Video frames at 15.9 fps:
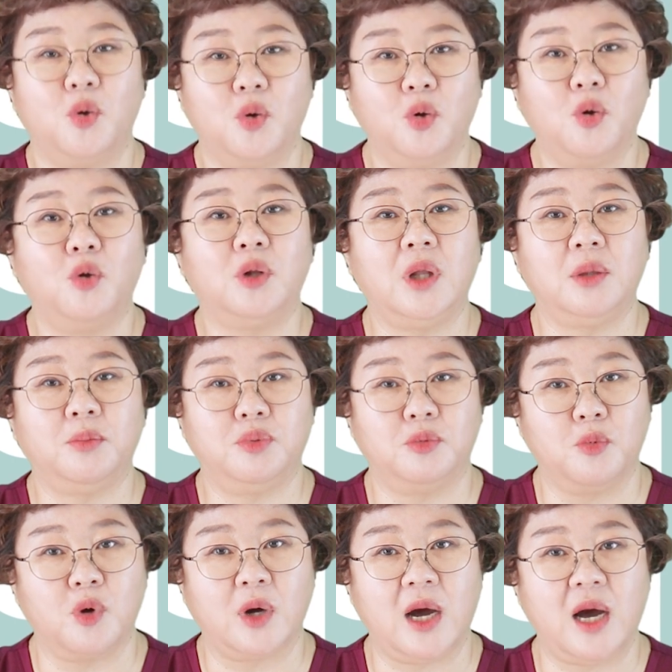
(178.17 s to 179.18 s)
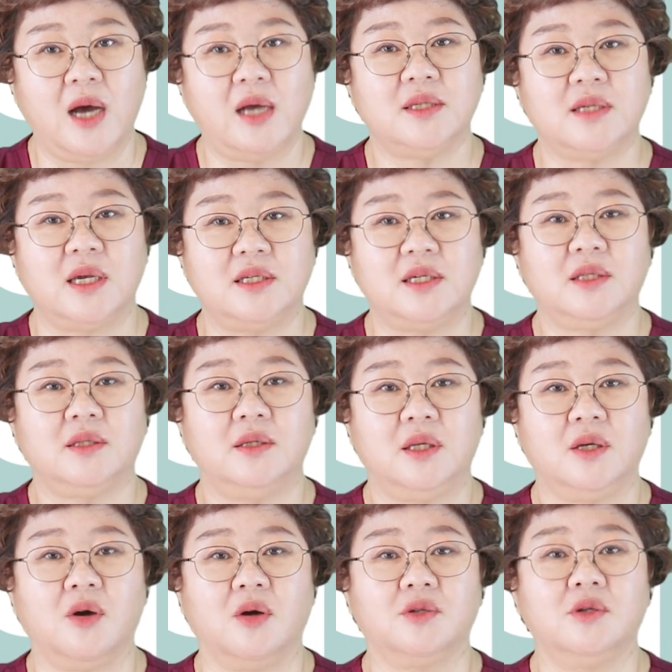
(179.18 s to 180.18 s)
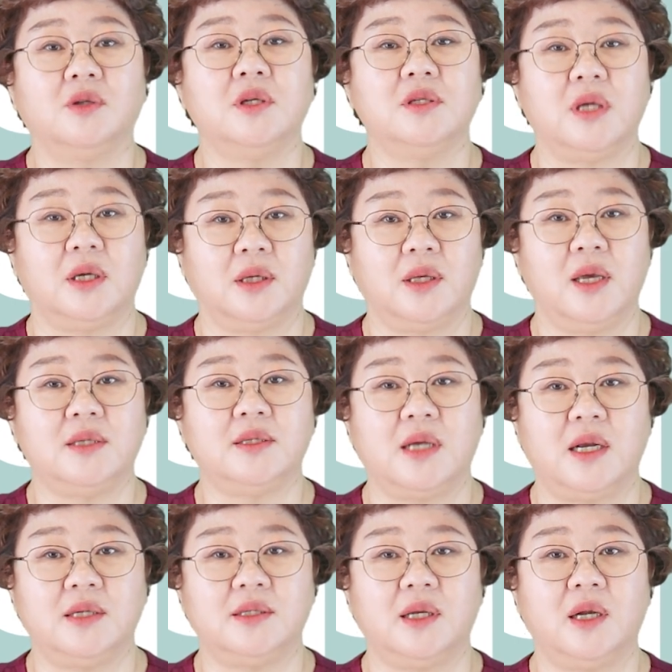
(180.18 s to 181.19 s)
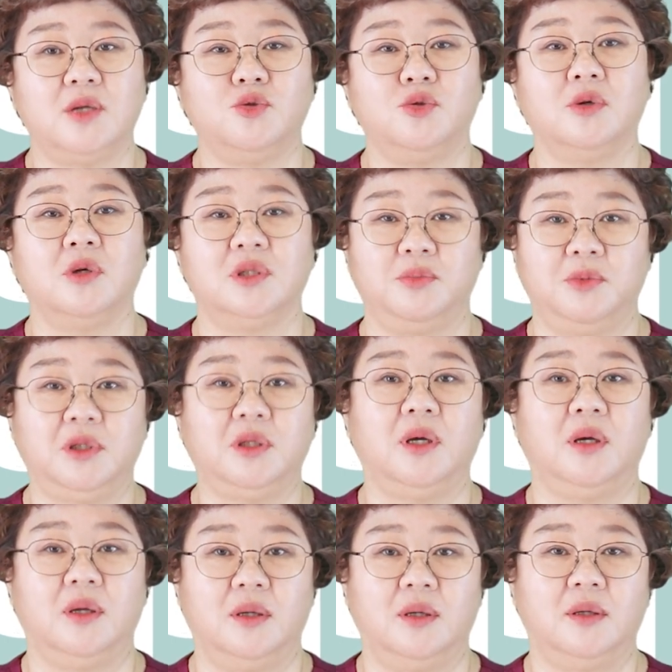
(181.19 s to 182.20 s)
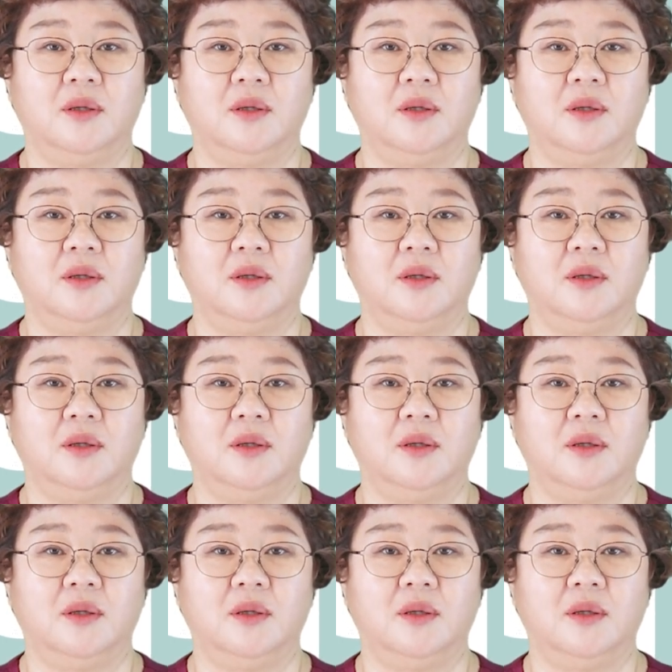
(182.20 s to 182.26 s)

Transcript: 홀로 된 부모가 자식들이 걱정되지 않게 잘 살아주는 것입니다.